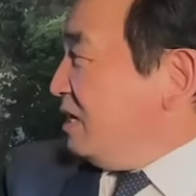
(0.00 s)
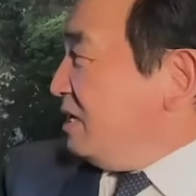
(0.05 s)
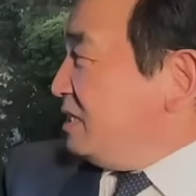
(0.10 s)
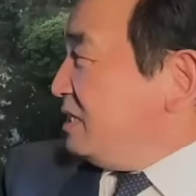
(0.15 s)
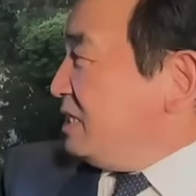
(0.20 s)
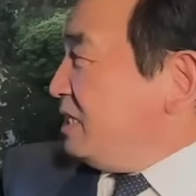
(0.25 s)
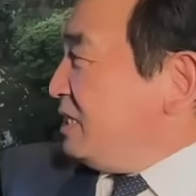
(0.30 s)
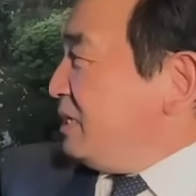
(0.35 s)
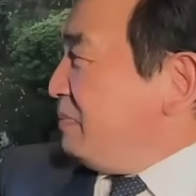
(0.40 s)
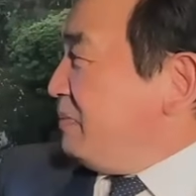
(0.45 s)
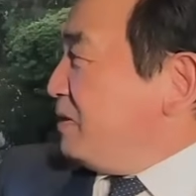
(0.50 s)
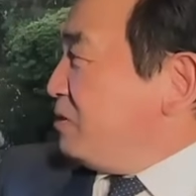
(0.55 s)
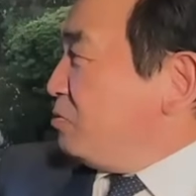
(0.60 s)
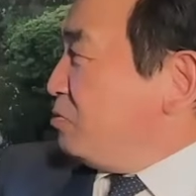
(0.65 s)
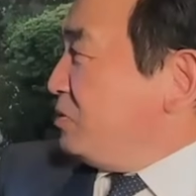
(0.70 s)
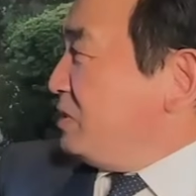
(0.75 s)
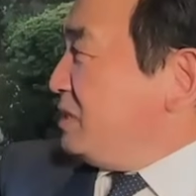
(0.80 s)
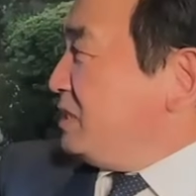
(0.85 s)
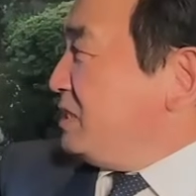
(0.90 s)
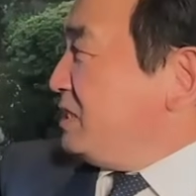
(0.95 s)
习近平
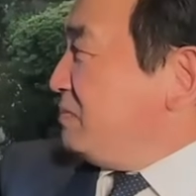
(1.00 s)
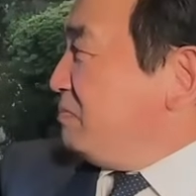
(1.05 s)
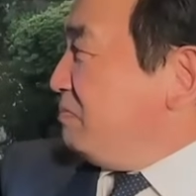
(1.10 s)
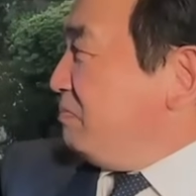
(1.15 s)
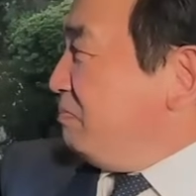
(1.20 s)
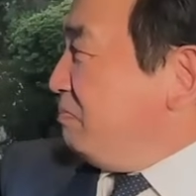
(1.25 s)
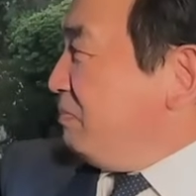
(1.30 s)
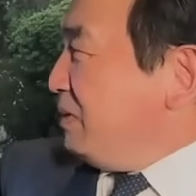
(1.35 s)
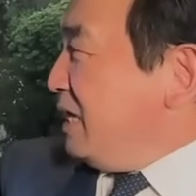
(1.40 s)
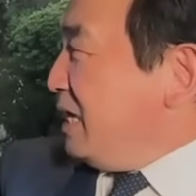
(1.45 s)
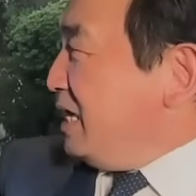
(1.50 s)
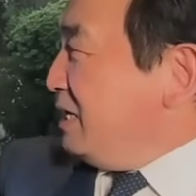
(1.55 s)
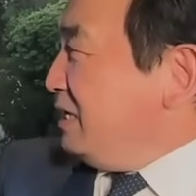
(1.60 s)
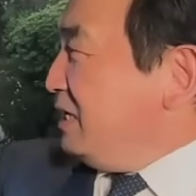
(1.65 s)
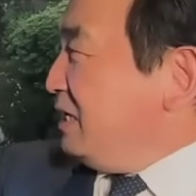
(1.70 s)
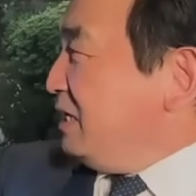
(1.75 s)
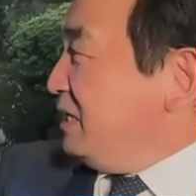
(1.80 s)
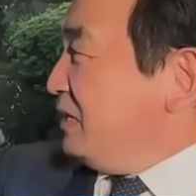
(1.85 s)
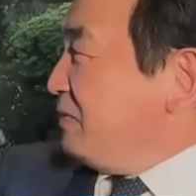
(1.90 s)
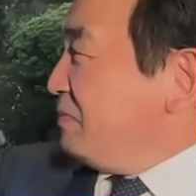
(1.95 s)
回信勉
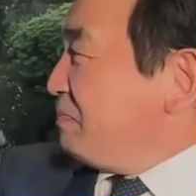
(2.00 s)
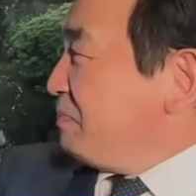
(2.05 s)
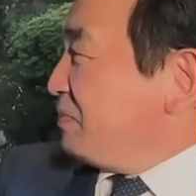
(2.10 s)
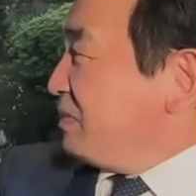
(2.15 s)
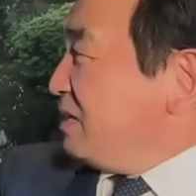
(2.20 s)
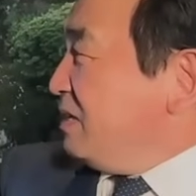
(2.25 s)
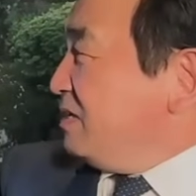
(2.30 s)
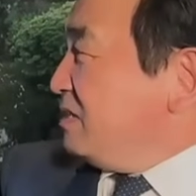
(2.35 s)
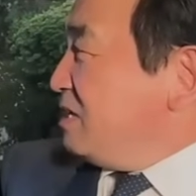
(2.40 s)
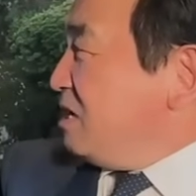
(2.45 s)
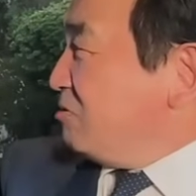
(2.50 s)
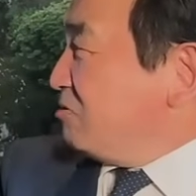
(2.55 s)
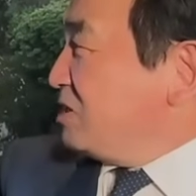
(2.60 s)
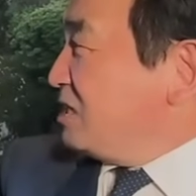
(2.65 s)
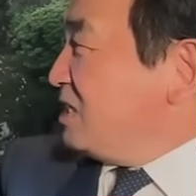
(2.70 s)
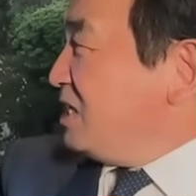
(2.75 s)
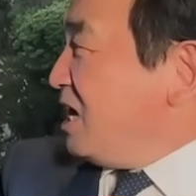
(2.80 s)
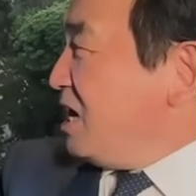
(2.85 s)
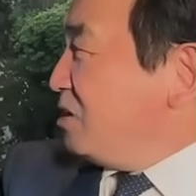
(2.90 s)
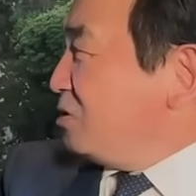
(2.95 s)
励，叫
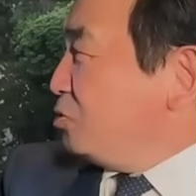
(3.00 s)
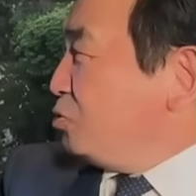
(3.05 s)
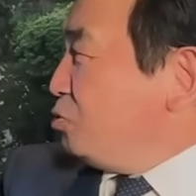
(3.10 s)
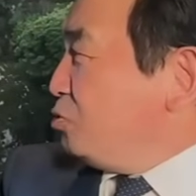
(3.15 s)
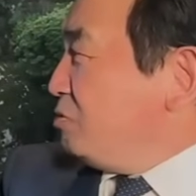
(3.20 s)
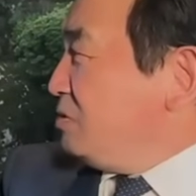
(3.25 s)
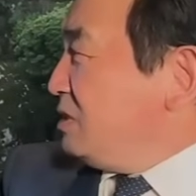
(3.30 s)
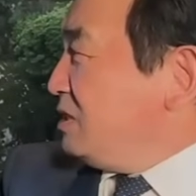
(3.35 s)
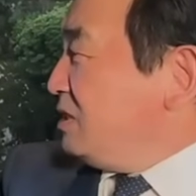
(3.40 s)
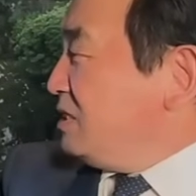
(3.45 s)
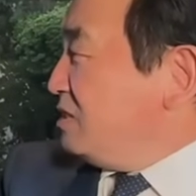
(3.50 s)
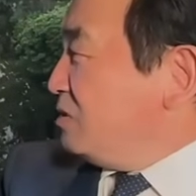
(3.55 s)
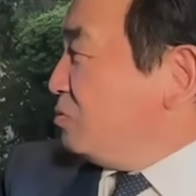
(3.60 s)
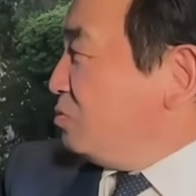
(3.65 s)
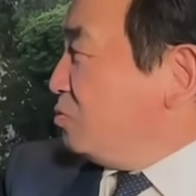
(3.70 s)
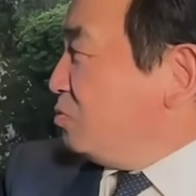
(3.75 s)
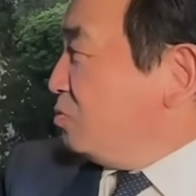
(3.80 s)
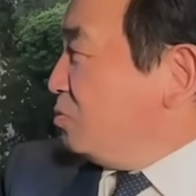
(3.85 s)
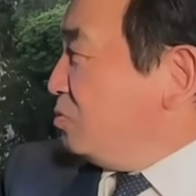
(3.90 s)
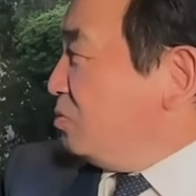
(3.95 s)
强军精
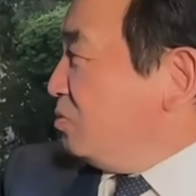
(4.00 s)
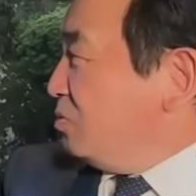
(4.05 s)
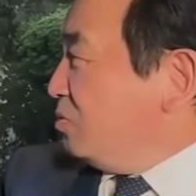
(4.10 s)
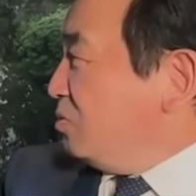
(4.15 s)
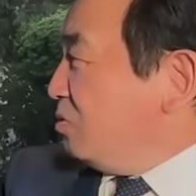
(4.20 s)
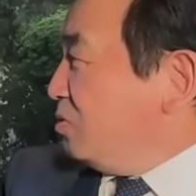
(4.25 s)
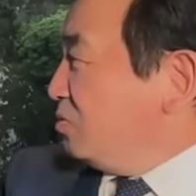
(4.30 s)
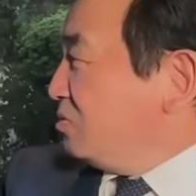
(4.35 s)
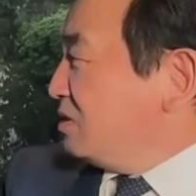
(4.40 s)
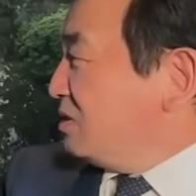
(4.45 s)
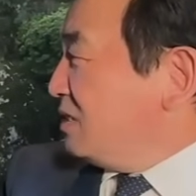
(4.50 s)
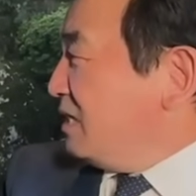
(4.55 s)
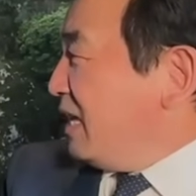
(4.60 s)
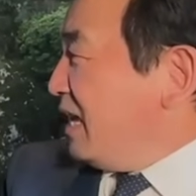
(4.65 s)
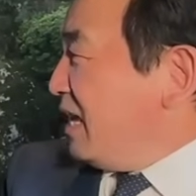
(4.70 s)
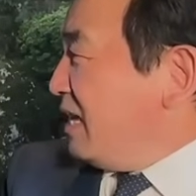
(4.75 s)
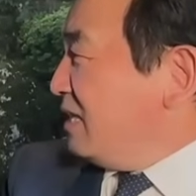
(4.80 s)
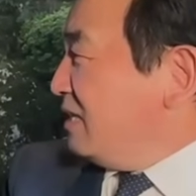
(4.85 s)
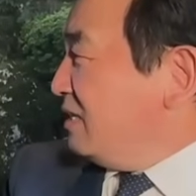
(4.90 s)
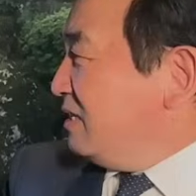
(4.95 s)
武红四
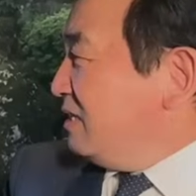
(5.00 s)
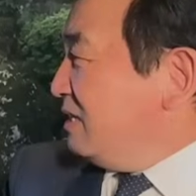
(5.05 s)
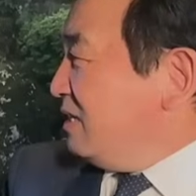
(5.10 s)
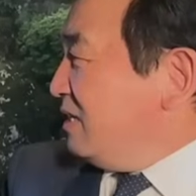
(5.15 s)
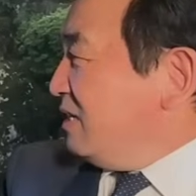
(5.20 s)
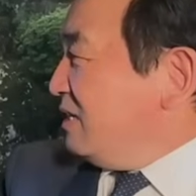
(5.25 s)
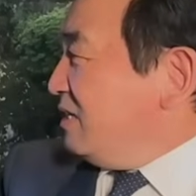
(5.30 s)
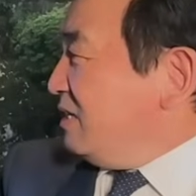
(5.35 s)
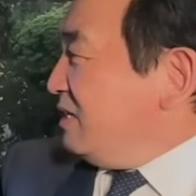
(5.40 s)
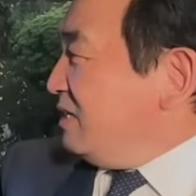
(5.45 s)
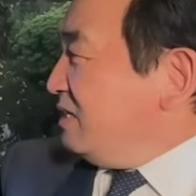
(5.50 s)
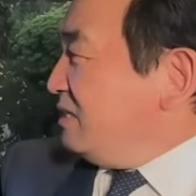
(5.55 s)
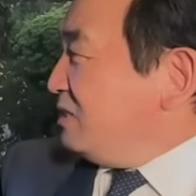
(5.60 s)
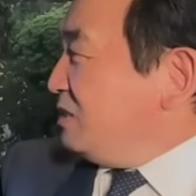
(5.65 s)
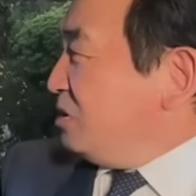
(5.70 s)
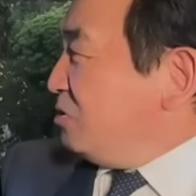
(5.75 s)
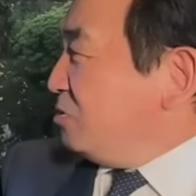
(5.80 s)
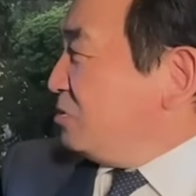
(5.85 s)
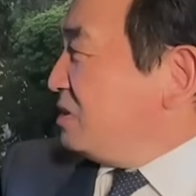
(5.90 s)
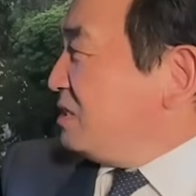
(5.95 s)
连。《
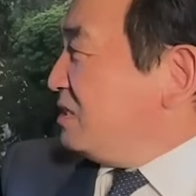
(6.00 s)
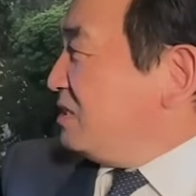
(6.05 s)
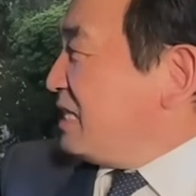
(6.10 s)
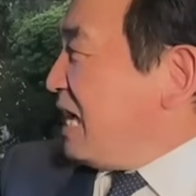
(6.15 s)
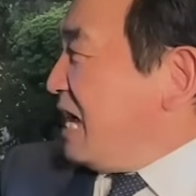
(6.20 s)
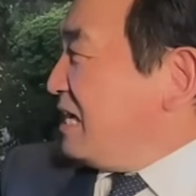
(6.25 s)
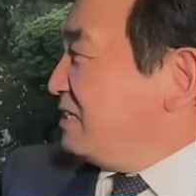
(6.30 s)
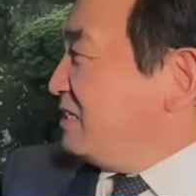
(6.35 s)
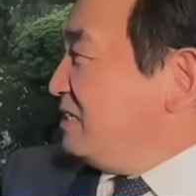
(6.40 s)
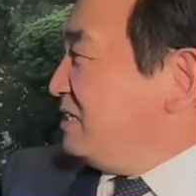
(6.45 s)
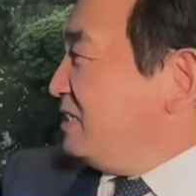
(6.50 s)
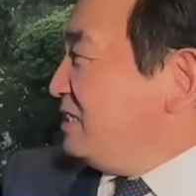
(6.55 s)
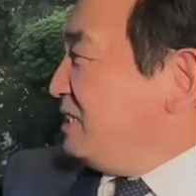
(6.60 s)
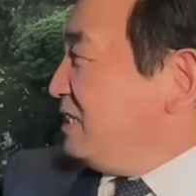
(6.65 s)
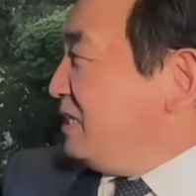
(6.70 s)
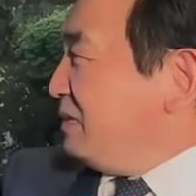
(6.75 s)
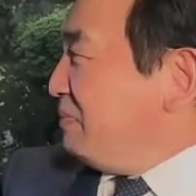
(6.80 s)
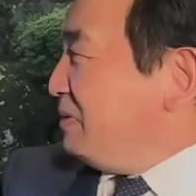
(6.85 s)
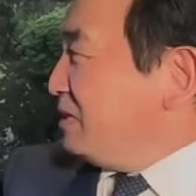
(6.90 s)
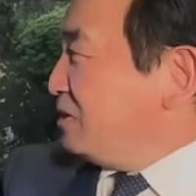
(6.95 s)
求实》杂志，习
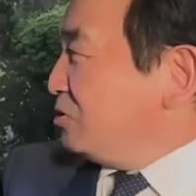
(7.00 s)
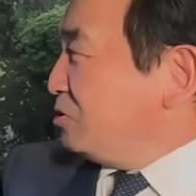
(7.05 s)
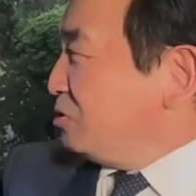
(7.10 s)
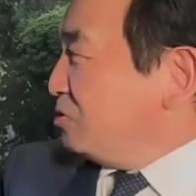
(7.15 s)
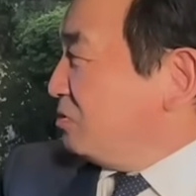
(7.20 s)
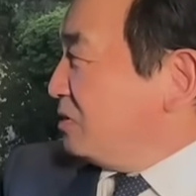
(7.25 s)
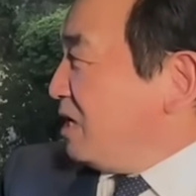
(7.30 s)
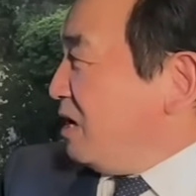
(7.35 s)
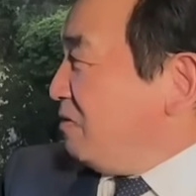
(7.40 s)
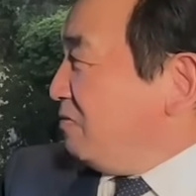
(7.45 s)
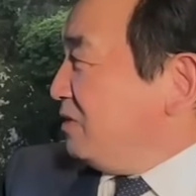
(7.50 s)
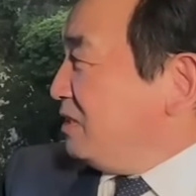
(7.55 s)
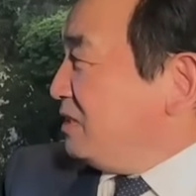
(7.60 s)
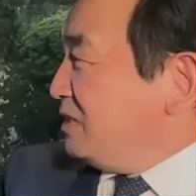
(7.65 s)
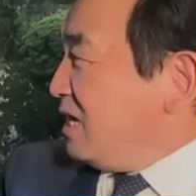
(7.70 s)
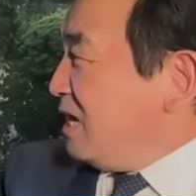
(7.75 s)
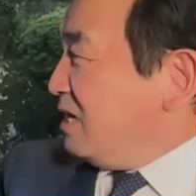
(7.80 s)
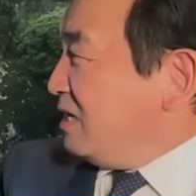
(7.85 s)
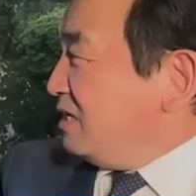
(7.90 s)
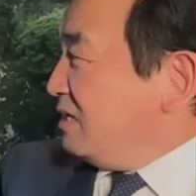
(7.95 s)
近平重要文
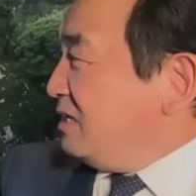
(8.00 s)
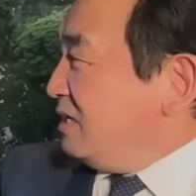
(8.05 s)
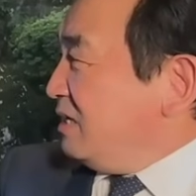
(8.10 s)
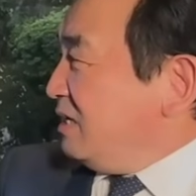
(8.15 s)
章。